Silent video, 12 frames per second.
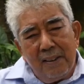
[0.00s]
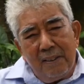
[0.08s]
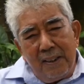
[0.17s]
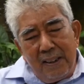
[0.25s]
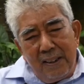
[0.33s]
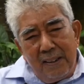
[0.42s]

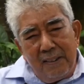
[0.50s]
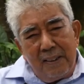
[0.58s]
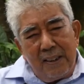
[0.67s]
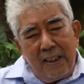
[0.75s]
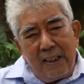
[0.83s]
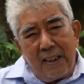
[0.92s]
di
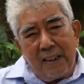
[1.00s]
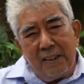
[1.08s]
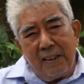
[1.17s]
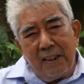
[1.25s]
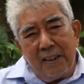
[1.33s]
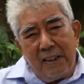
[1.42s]
negara
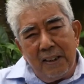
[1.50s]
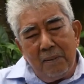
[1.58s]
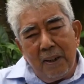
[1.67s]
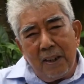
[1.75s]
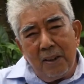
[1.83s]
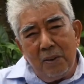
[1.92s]
kita ini
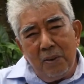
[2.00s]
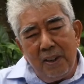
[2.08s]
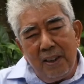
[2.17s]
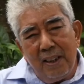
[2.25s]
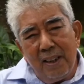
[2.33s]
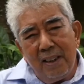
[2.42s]
bahkan
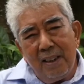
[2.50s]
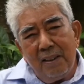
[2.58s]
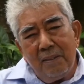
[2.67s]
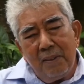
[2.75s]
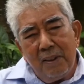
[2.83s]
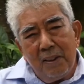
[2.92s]
dunia
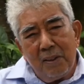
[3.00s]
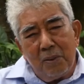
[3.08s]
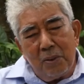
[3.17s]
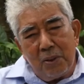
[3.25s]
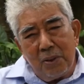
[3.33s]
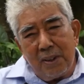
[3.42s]

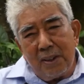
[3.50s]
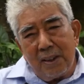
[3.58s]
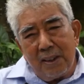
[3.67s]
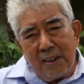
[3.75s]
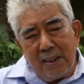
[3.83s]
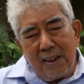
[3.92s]
khusus
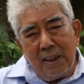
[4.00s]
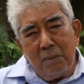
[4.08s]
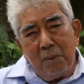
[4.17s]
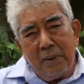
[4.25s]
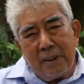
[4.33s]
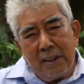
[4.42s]
di
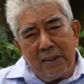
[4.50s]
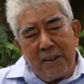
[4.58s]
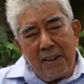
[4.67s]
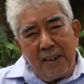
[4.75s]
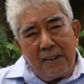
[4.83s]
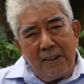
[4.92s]
Kabupaten
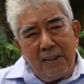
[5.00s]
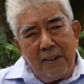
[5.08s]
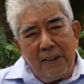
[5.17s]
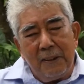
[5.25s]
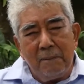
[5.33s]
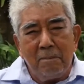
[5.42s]
Siak
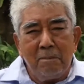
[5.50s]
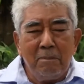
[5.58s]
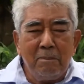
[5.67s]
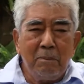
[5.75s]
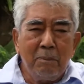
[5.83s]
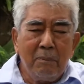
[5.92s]
sendiri
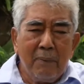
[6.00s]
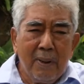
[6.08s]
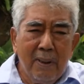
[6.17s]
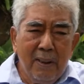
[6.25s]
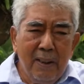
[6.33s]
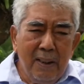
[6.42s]

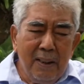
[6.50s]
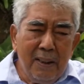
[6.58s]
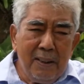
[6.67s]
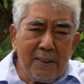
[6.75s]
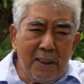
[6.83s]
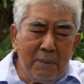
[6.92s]

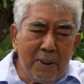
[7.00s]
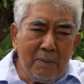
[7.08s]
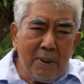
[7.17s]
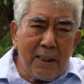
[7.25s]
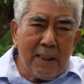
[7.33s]
dan saya berterima